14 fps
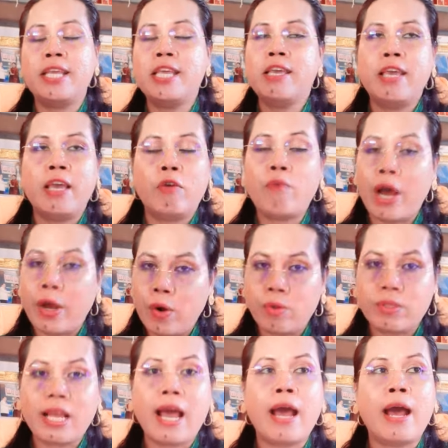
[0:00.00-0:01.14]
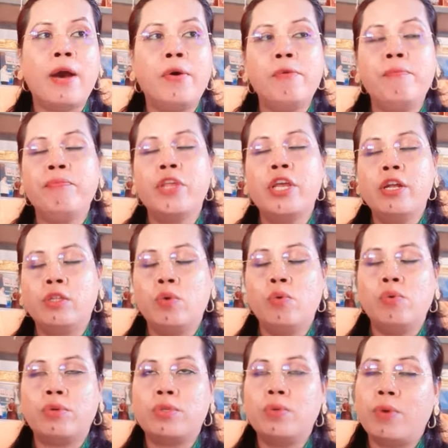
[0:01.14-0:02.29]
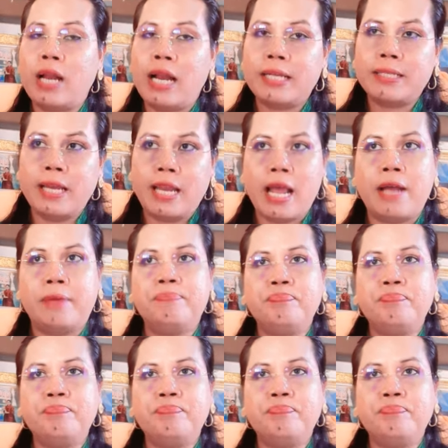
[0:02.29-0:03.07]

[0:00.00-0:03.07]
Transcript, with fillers: ที่วางรองเท้า ถูกสุขลักษณะ